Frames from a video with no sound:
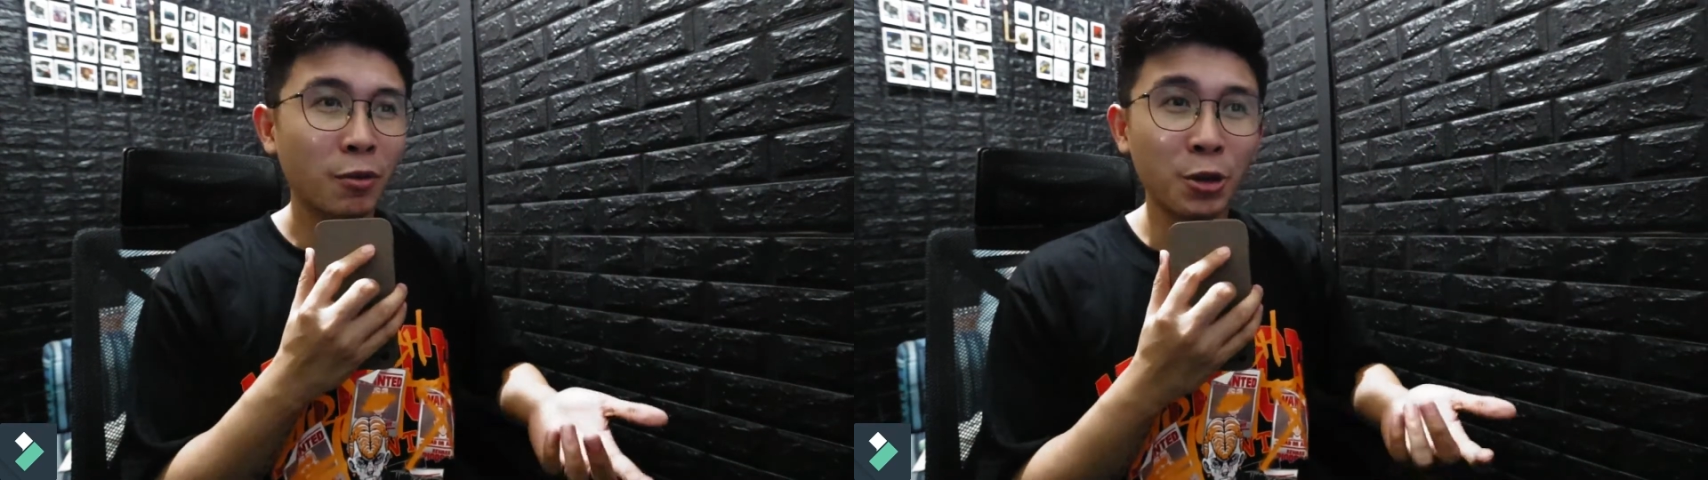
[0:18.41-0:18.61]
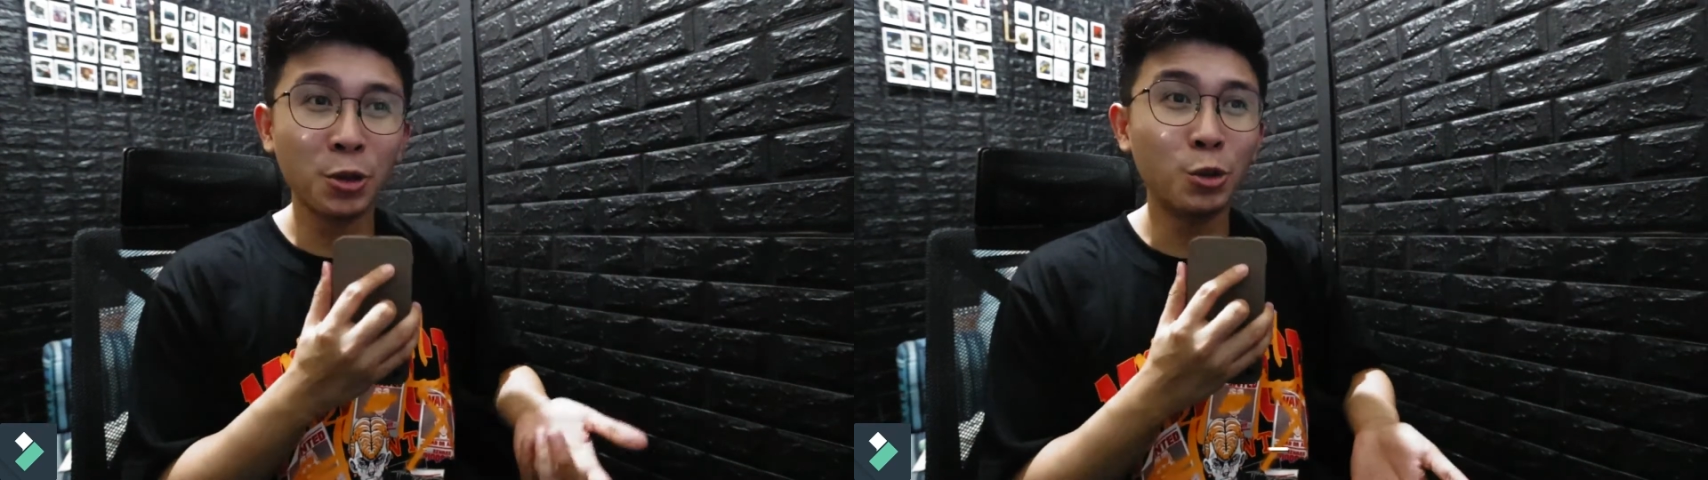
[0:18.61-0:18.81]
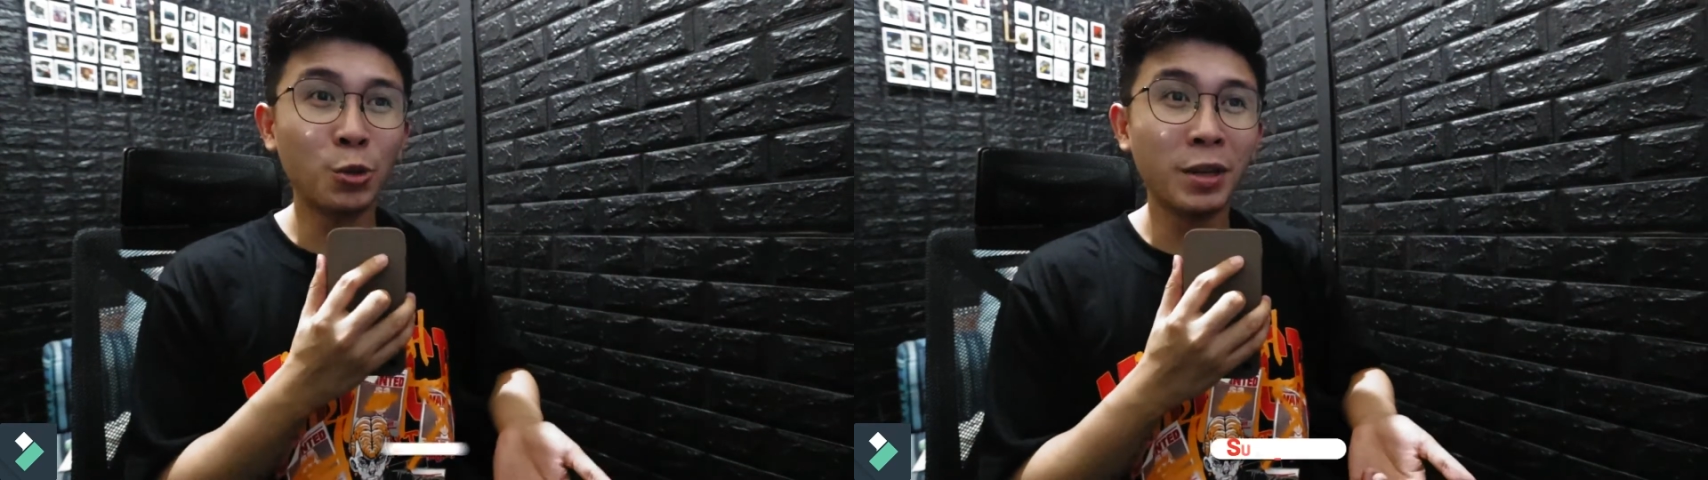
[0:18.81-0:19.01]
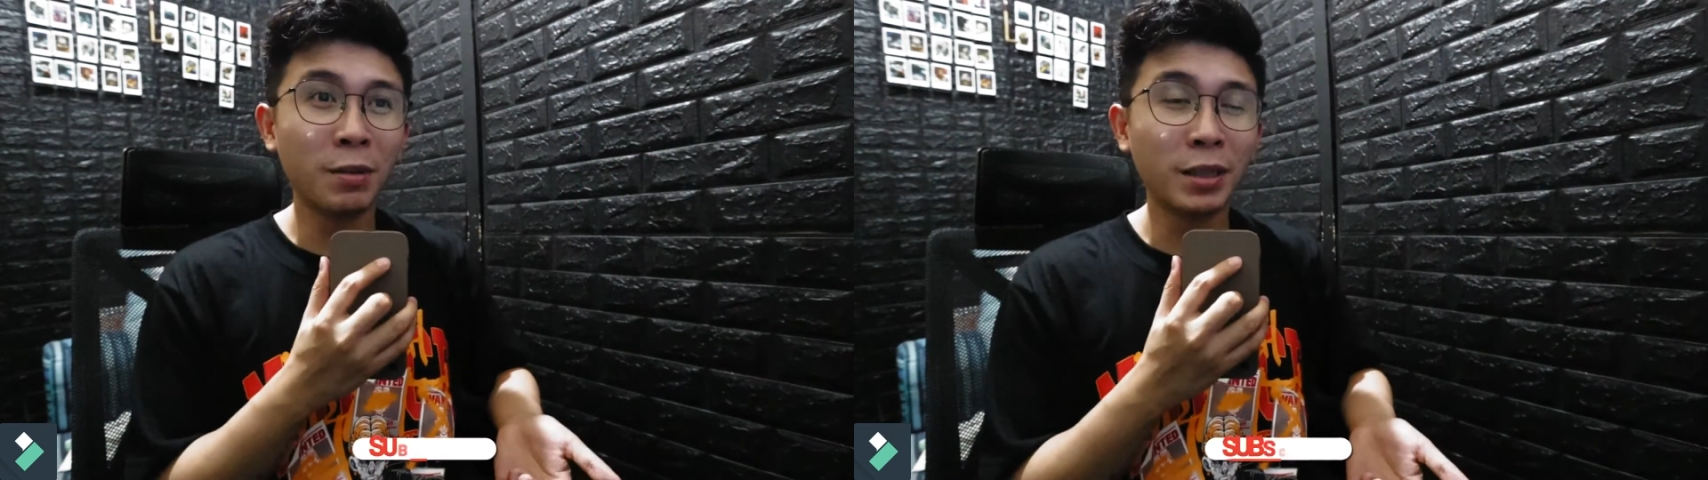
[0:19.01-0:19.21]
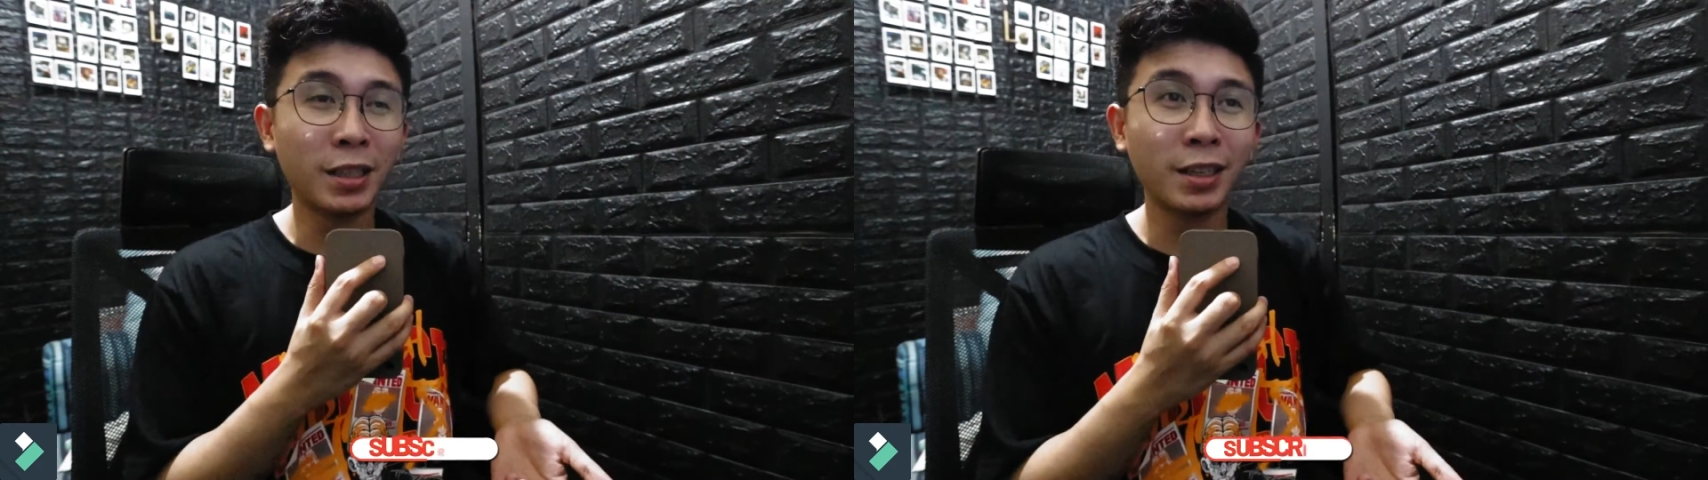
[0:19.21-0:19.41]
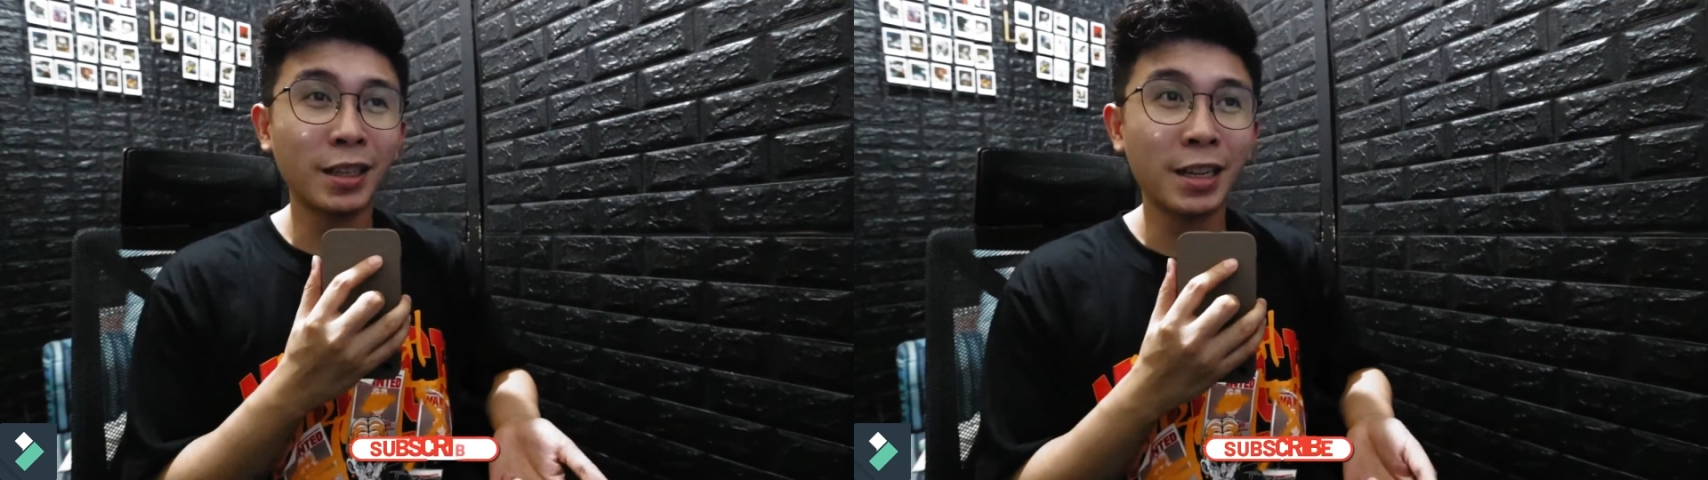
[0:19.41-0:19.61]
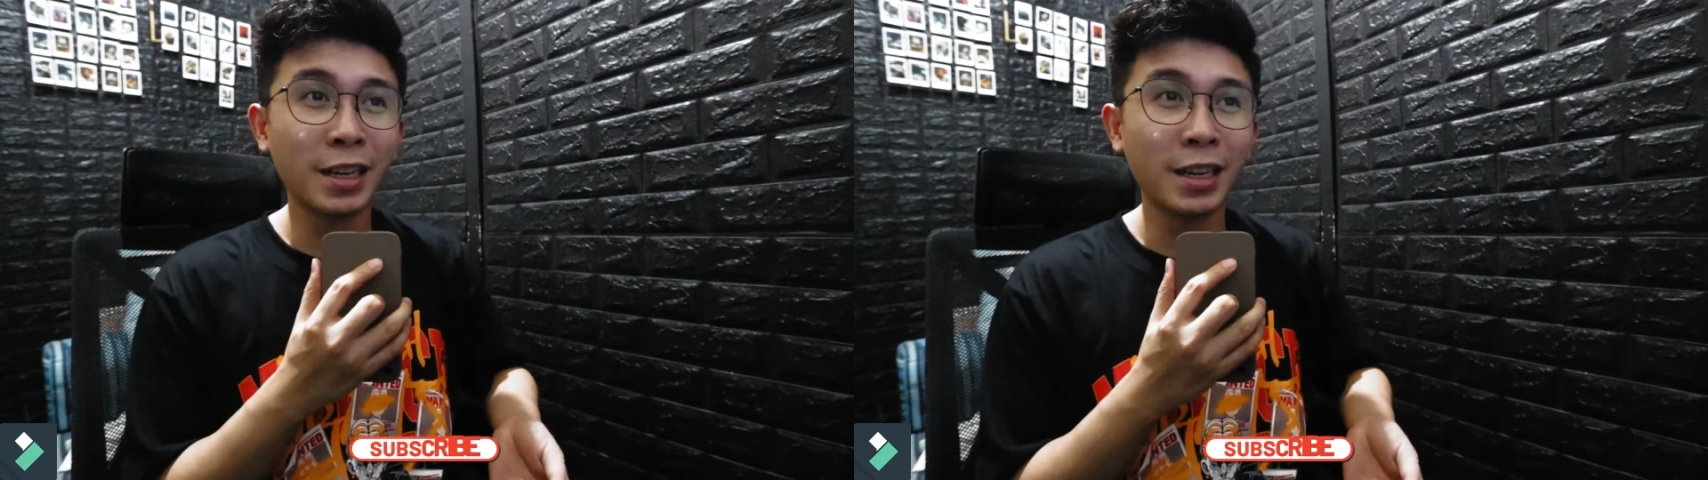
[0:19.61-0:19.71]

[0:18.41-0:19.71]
for YouTube lang ba talaga